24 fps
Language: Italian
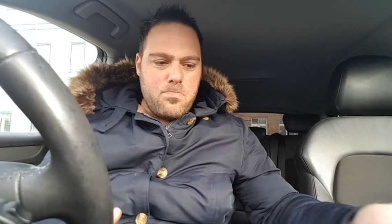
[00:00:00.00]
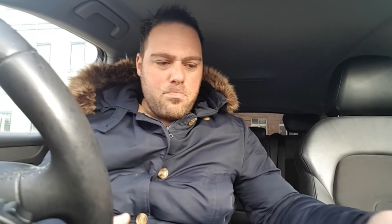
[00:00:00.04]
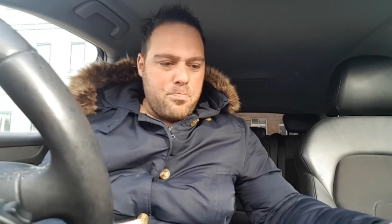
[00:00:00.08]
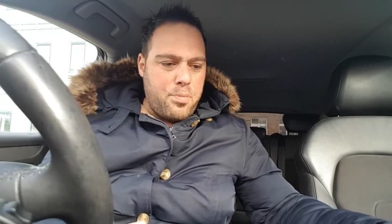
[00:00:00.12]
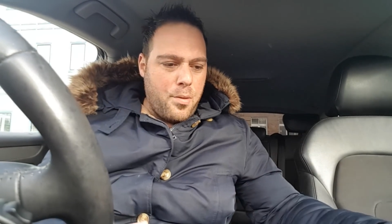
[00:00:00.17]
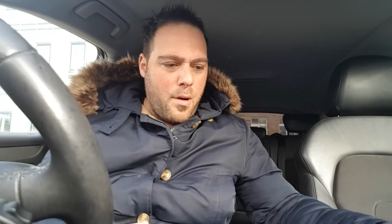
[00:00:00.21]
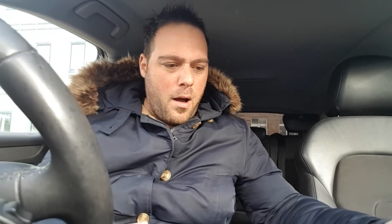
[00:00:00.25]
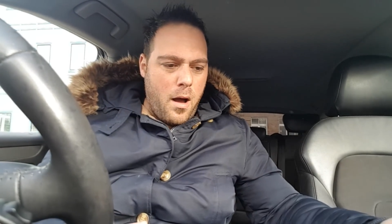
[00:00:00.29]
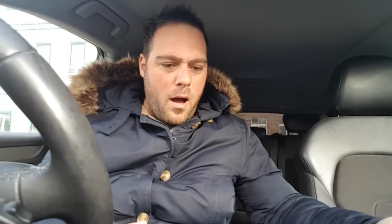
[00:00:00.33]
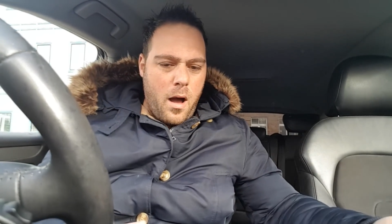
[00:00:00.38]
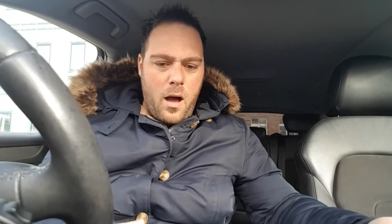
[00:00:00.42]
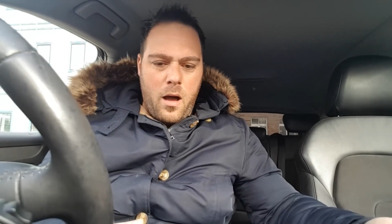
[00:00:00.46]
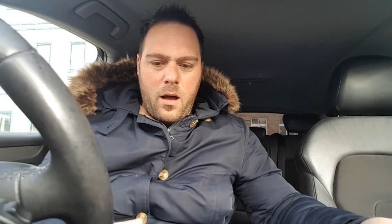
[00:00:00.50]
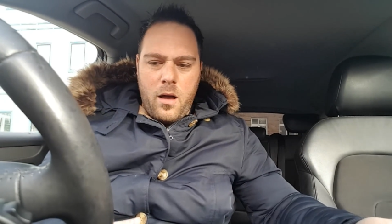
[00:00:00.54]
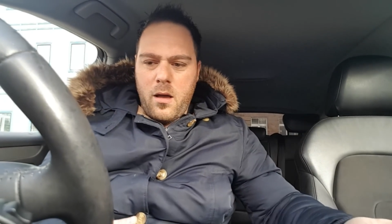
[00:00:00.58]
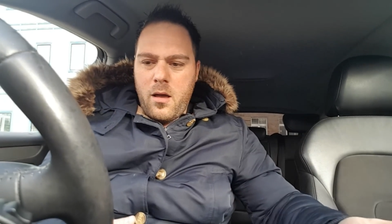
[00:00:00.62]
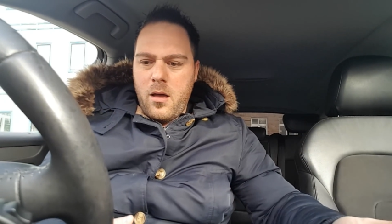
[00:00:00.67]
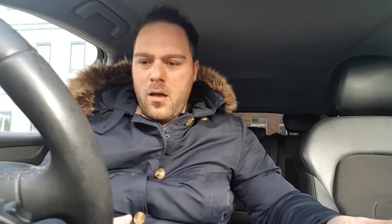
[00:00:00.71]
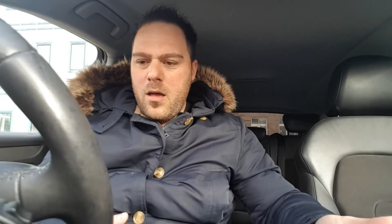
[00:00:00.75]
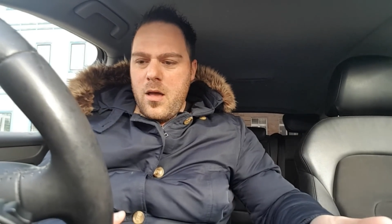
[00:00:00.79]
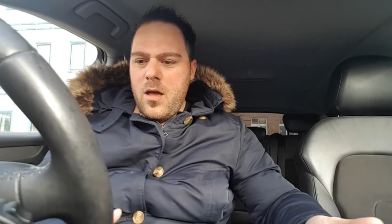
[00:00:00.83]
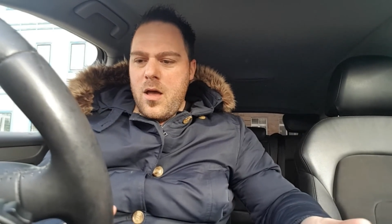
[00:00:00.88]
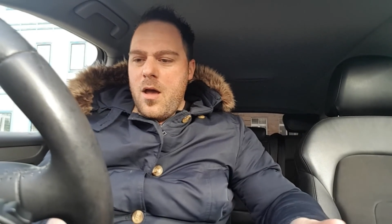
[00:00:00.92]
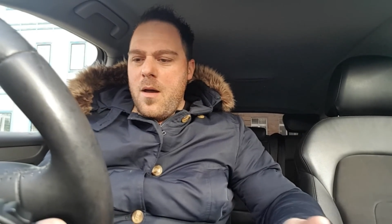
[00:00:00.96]
pa,
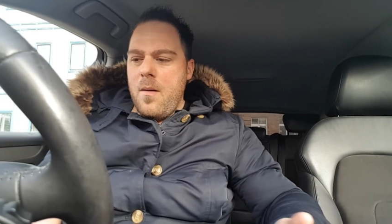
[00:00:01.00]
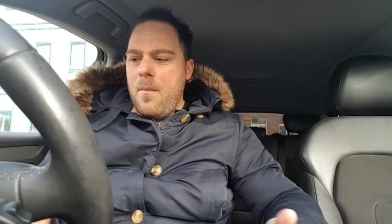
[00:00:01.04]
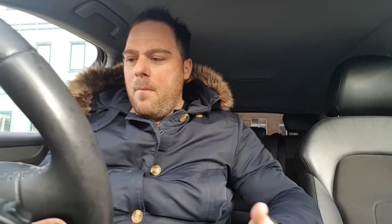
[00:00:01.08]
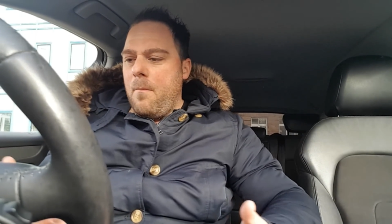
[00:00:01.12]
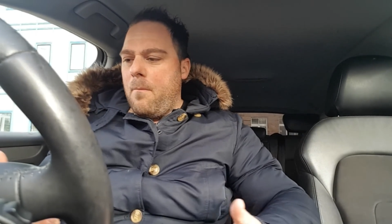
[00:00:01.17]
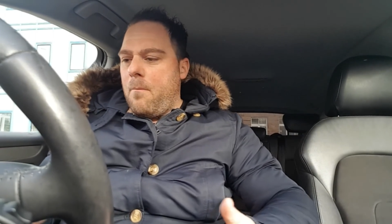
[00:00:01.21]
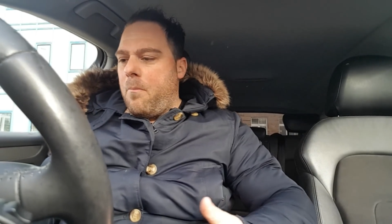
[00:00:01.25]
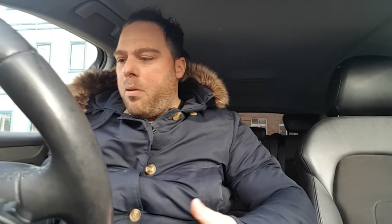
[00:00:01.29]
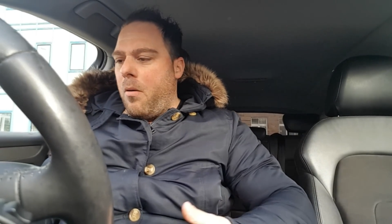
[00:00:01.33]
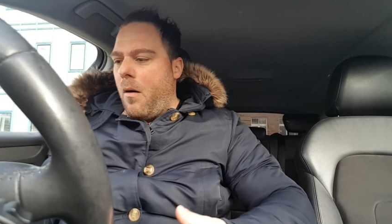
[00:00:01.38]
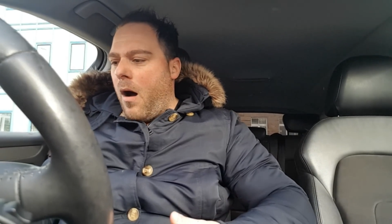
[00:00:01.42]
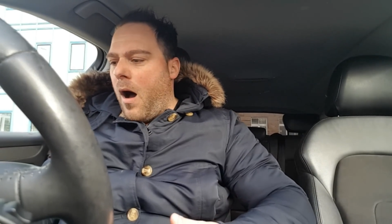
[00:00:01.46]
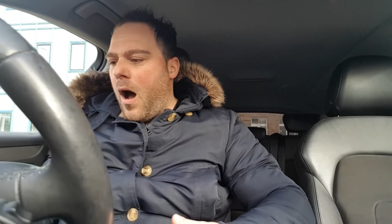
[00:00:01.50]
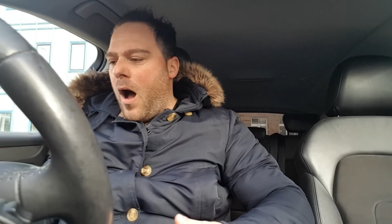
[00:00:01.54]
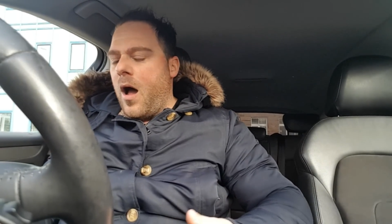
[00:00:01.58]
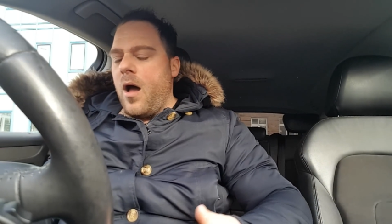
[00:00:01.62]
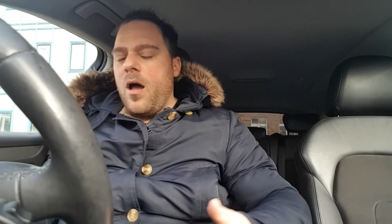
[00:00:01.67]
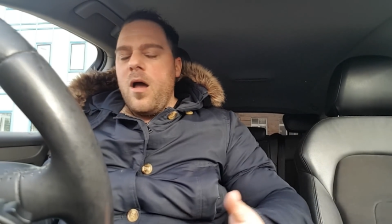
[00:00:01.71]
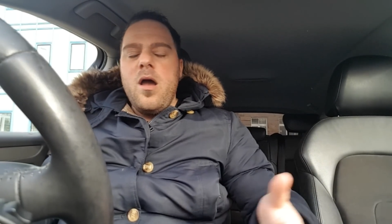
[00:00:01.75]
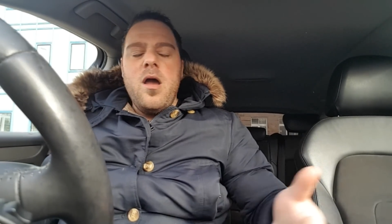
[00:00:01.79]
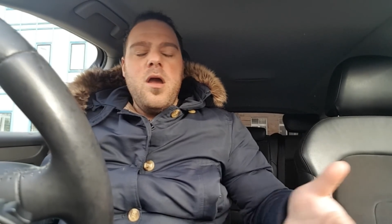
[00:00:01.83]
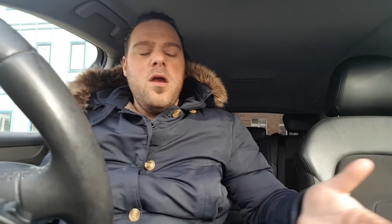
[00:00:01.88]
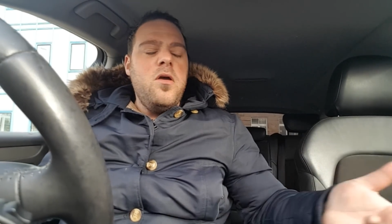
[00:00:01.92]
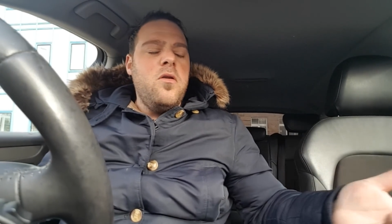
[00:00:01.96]
pa,
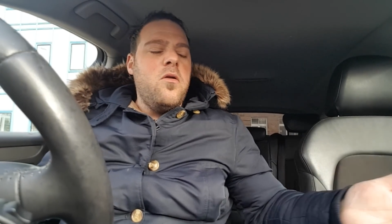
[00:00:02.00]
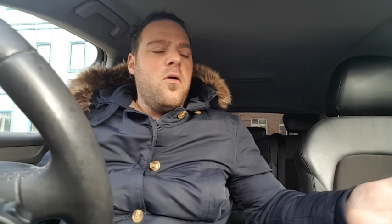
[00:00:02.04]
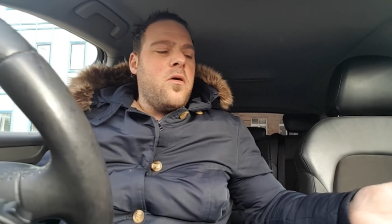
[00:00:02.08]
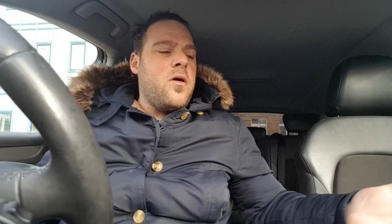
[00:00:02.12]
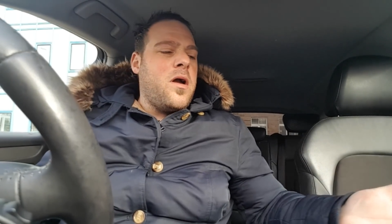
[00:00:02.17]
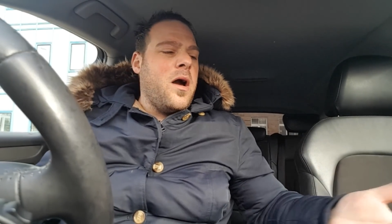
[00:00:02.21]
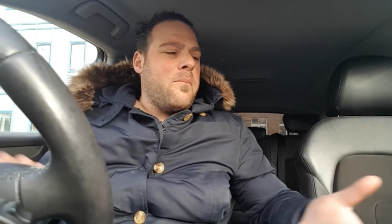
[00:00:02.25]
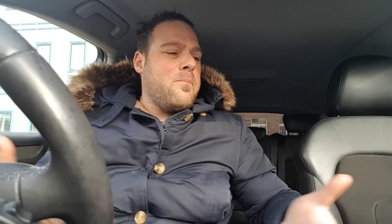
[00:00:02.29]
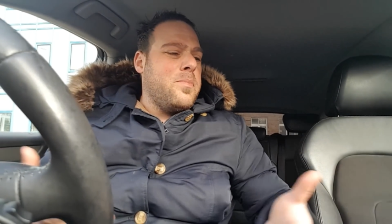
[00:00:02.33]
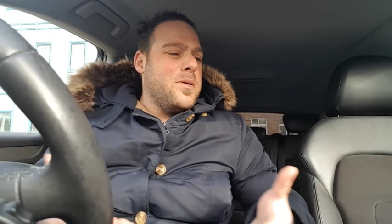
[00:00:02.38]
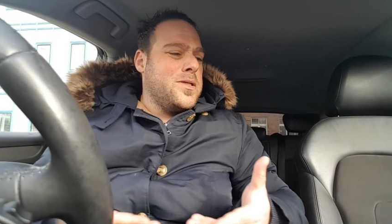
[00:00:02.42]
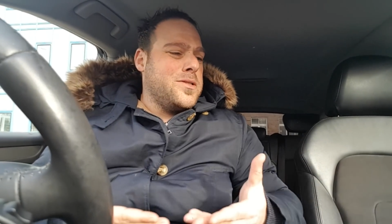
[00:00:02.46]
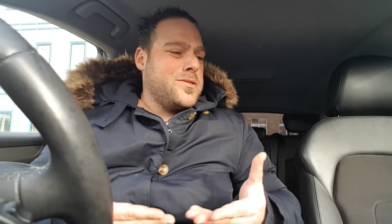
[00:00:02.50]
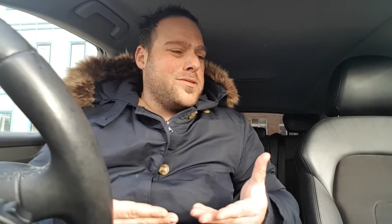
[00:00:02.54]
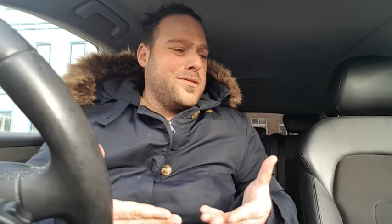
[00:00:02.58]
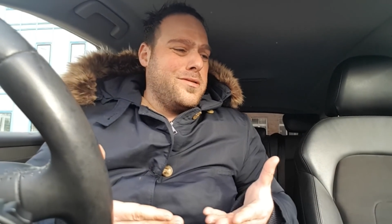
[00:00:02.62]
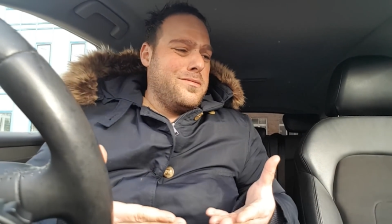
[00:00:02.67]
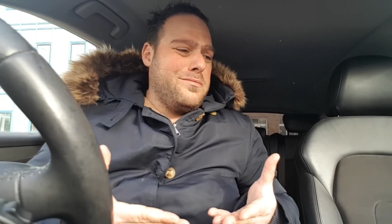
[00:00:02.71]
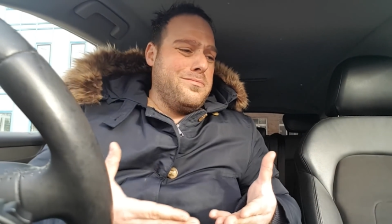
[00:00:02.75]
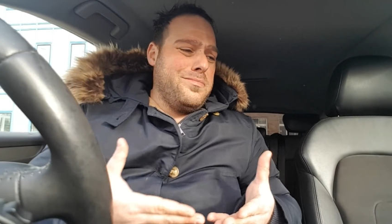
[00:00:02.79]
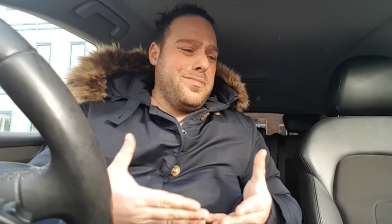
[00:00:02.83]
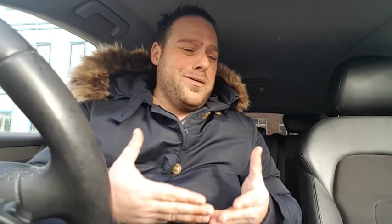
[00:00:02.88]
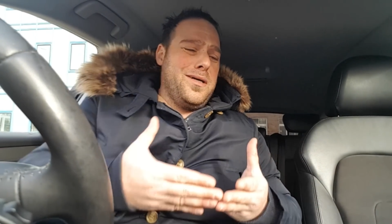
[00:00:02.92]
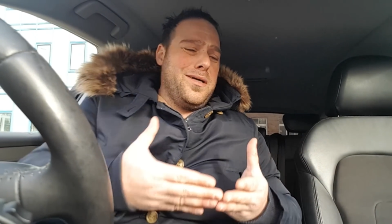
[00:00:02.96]
io non capisco